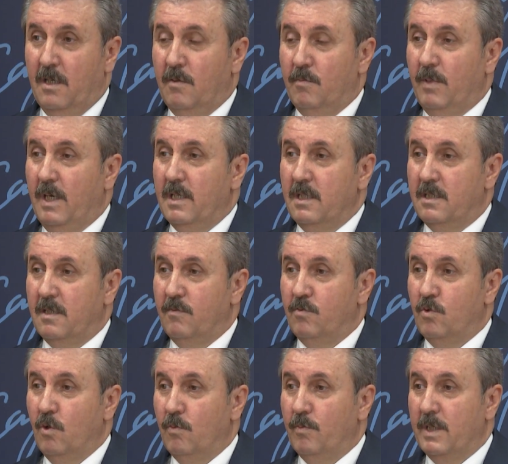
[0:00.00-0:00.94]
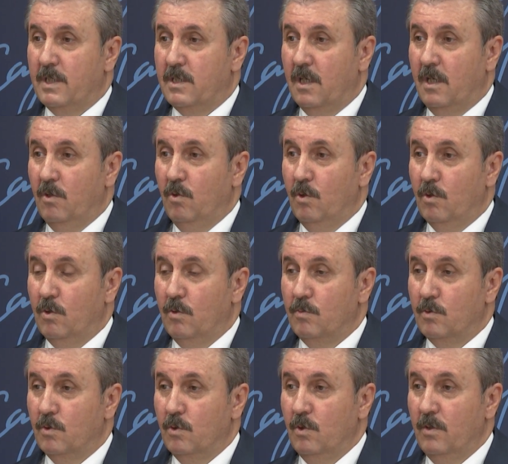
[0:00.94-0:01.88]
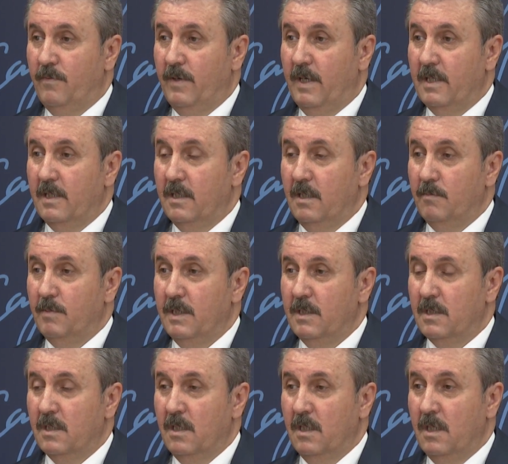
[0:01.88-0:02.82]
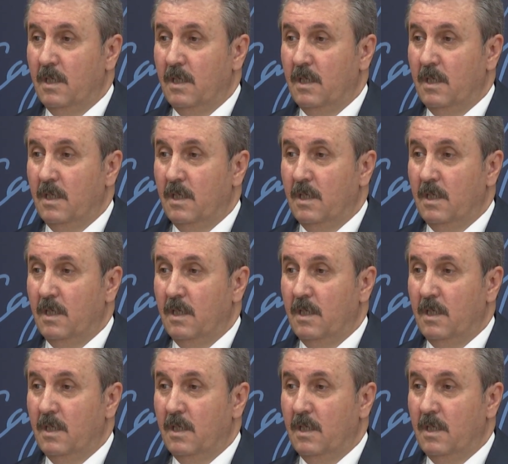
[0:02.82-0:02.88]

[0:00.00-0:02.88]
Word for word: maalesef çok başarılı olduğumuzu ifade edemeyiz.